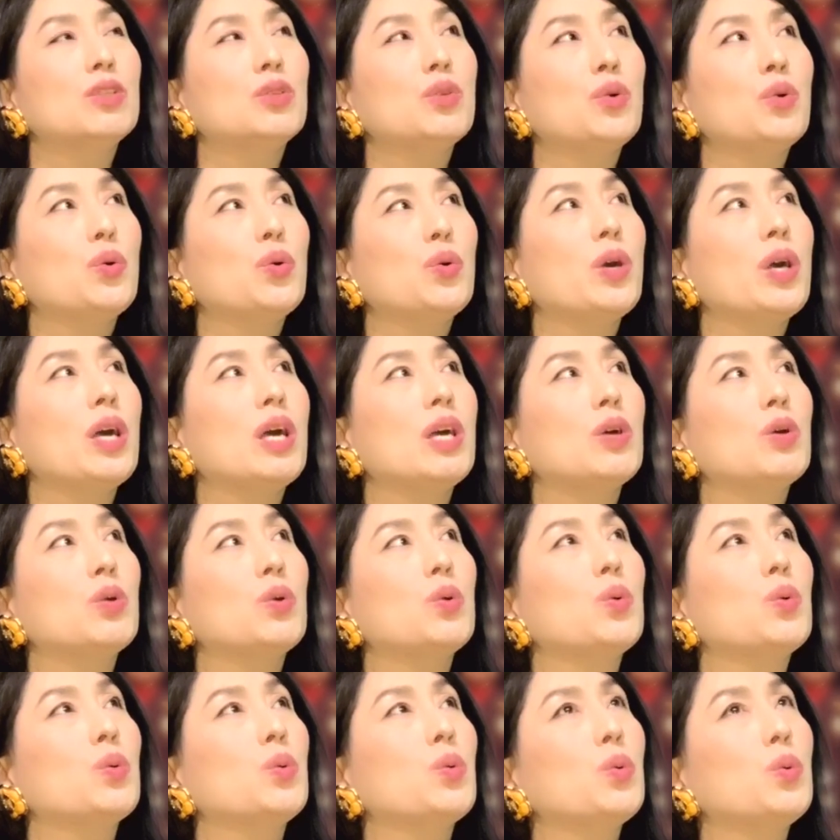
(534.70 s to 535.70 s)
小学
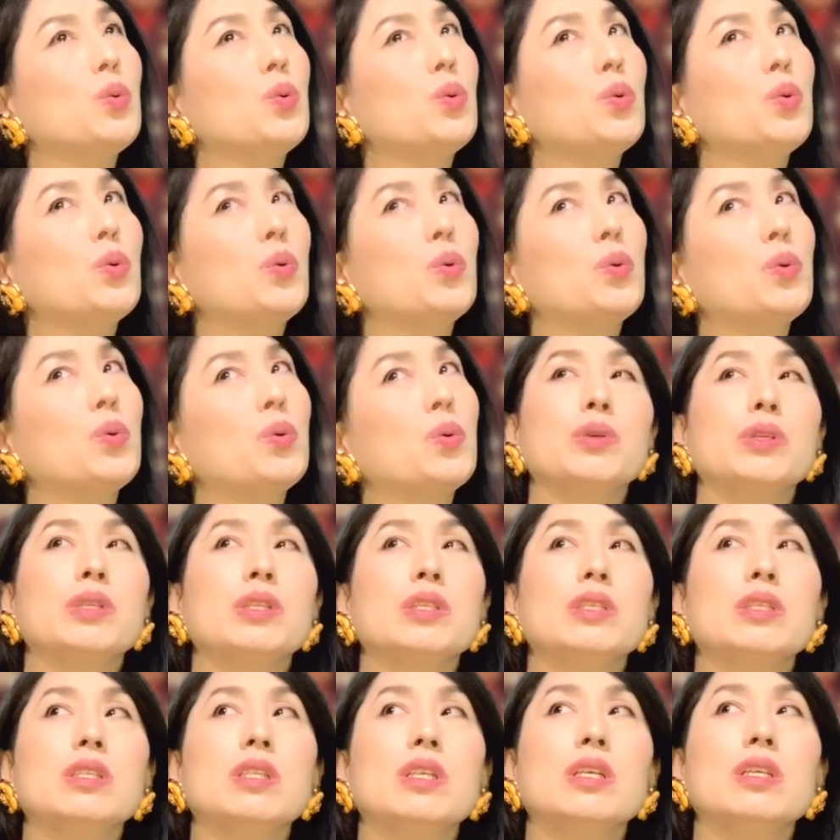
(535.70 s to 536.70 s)
校
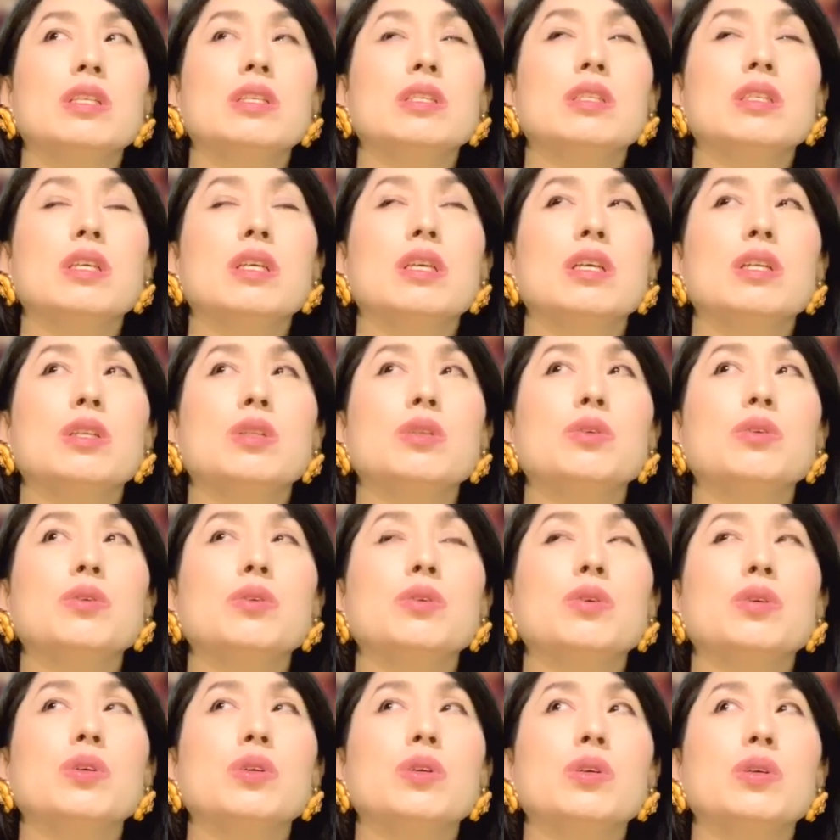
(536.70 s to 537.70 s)
1年生
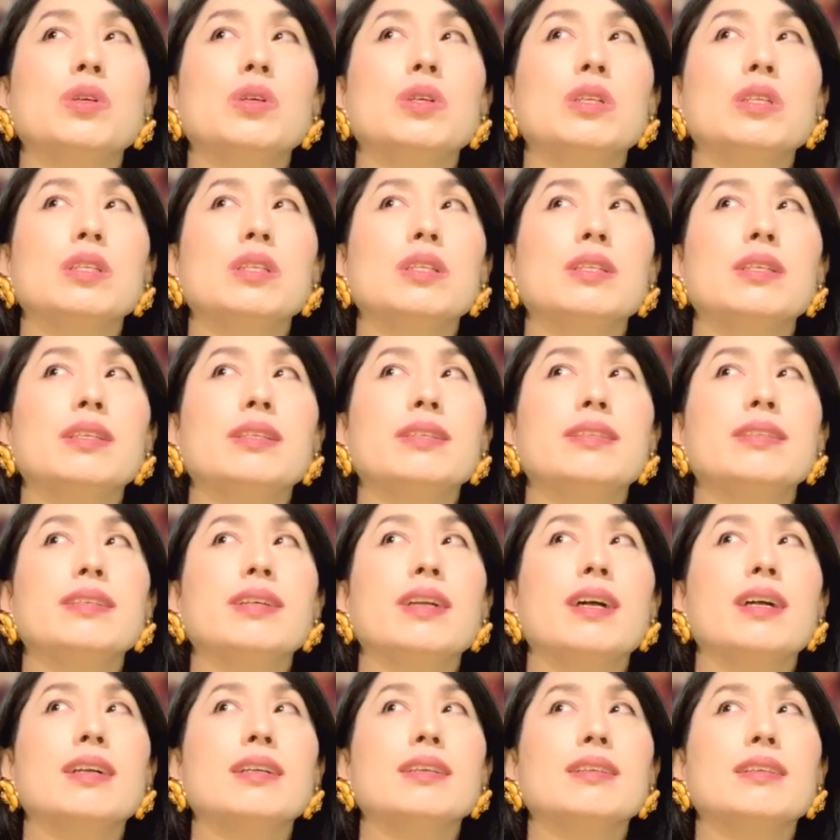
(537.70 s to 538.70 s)
の
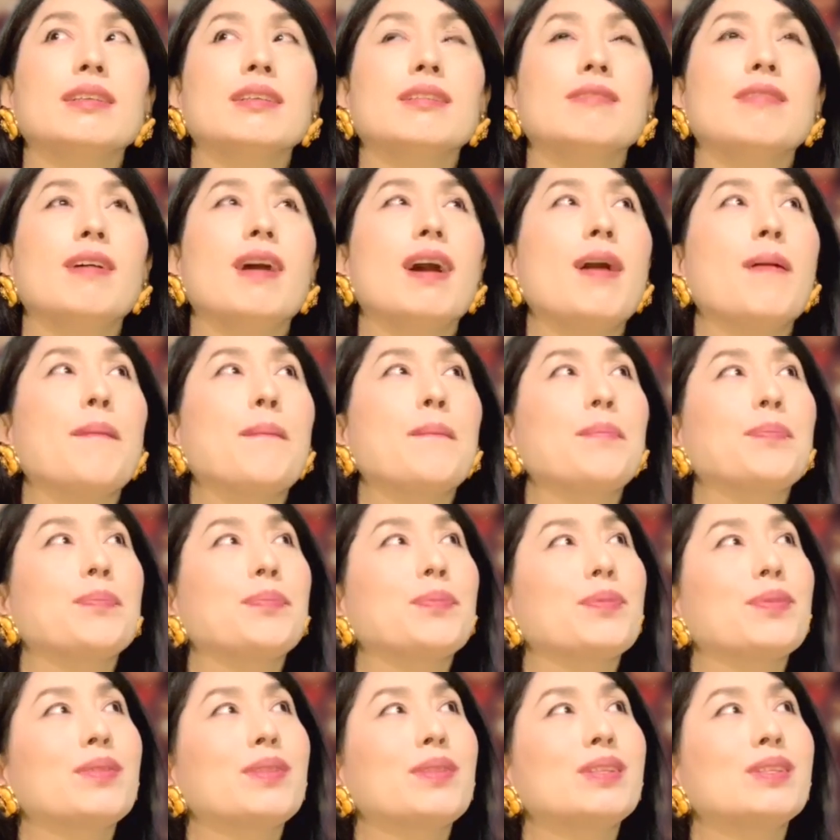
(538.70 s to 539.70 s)
1学期は
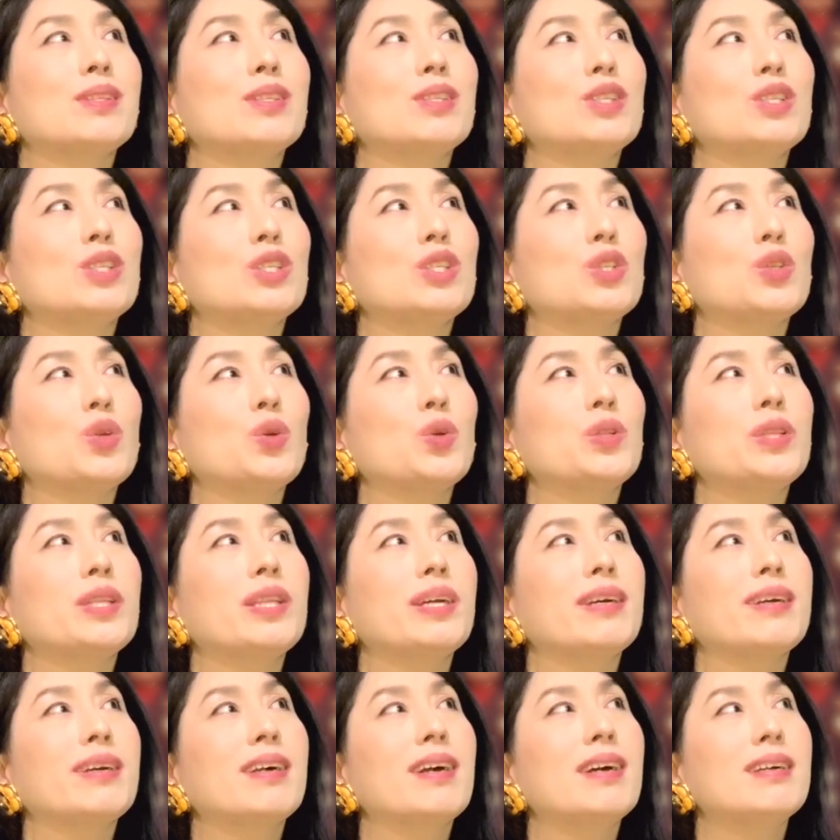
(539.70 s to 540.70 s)
そん
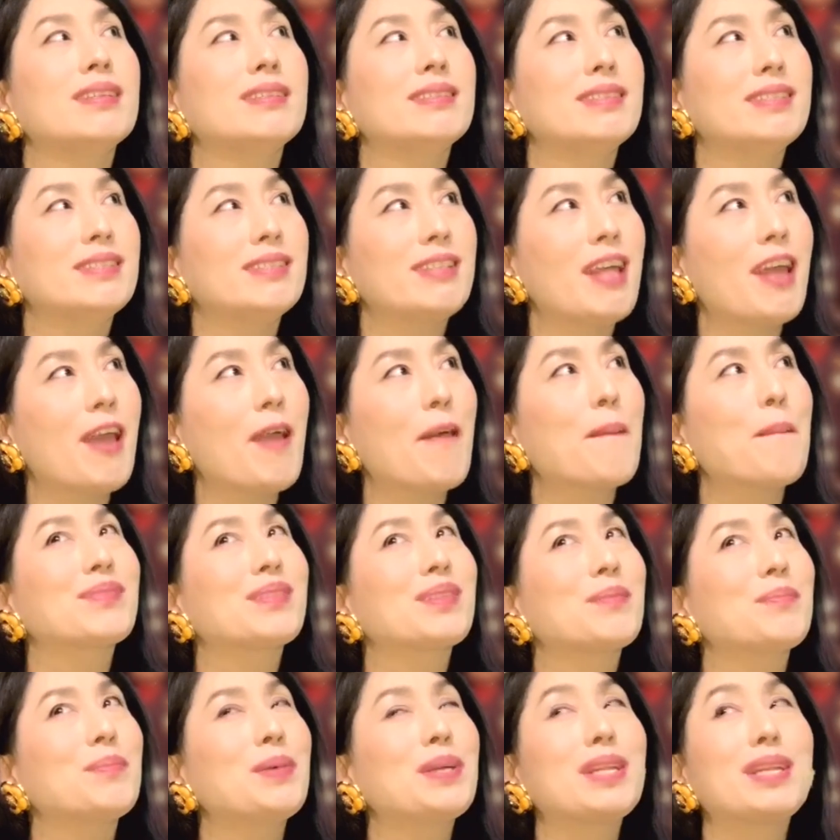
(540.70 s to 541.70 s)
な感じで
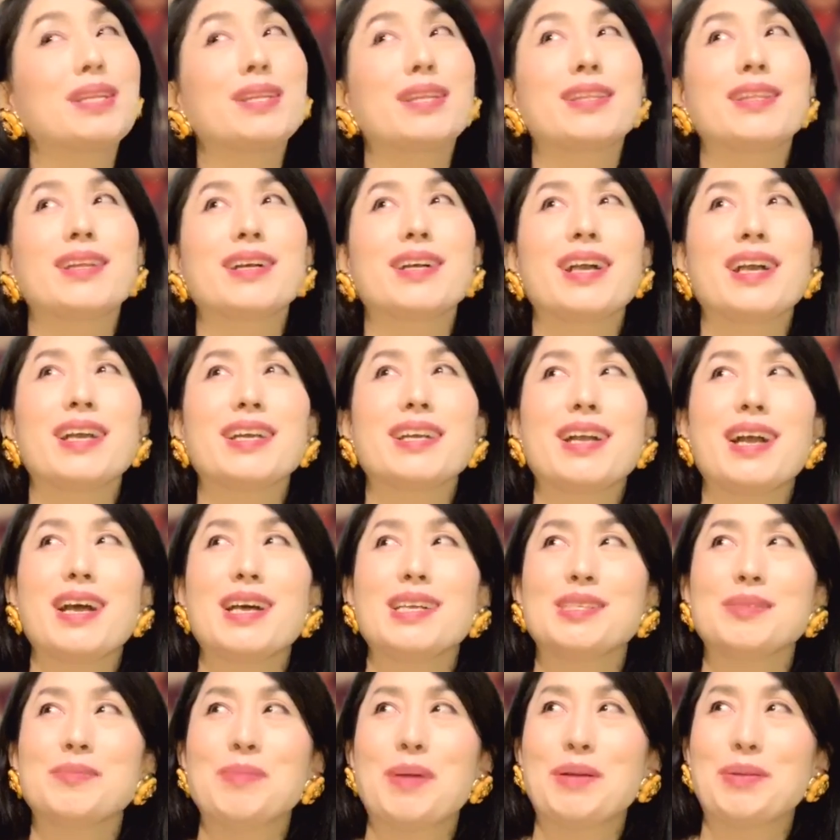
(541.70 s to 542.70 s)
まだ戦いが
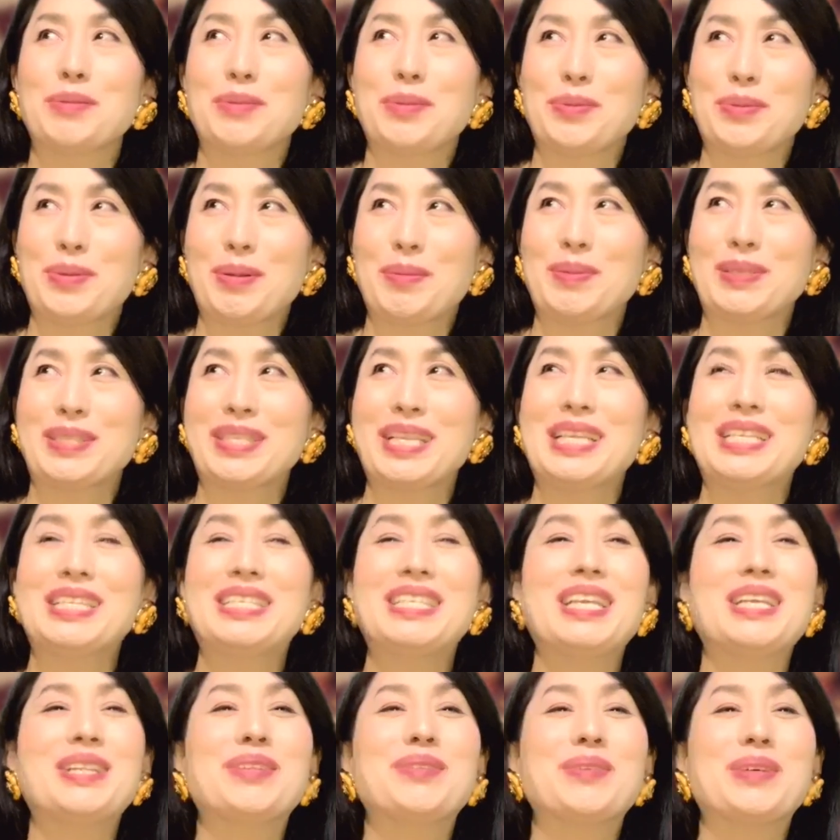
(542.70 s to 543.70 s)
始まるというか、まあ、先
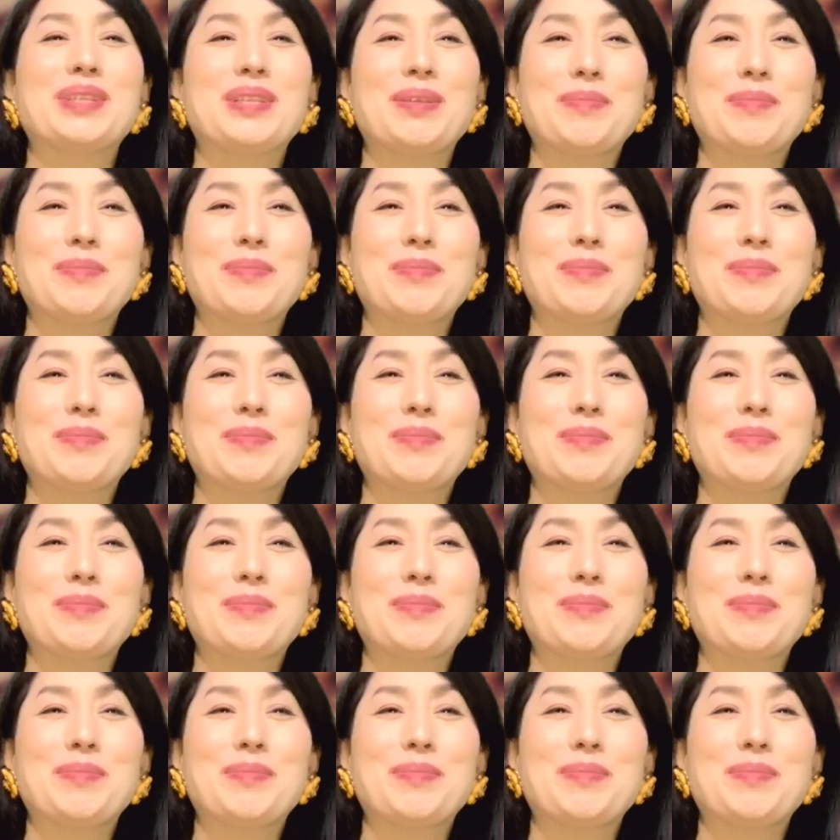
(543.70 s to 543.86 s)
生とはね